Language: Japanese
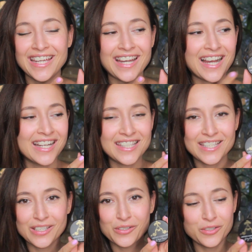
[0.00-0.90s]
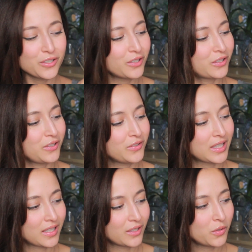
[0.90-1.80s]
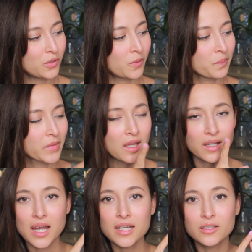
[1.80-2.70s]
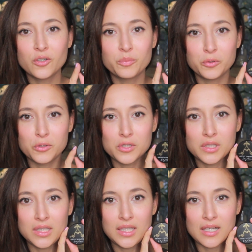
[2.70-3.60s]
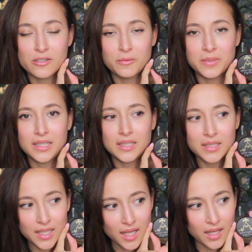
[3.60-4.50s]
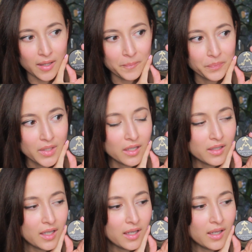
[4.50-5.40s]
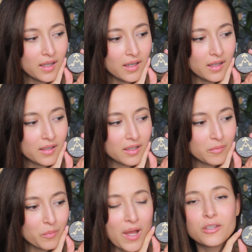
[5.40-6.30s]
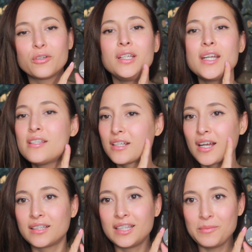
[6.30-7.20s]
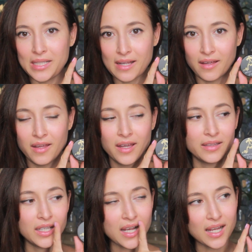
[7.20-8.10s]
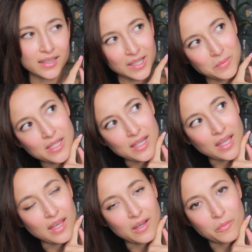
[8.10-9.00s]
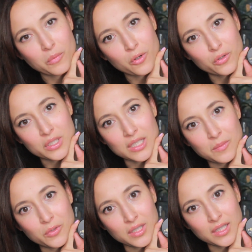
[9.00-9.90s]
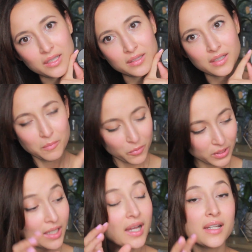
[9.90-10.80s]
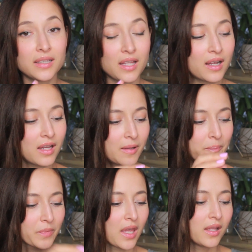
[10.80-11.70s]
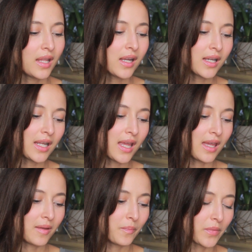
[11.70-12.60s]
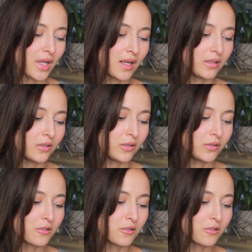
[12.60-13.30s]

でアーチスクチュールって言うんだけど彼のブースに遊びに行ってでまあとりあえず買ってみたで買ってみてお家に持って持って帰ったらなんかねあの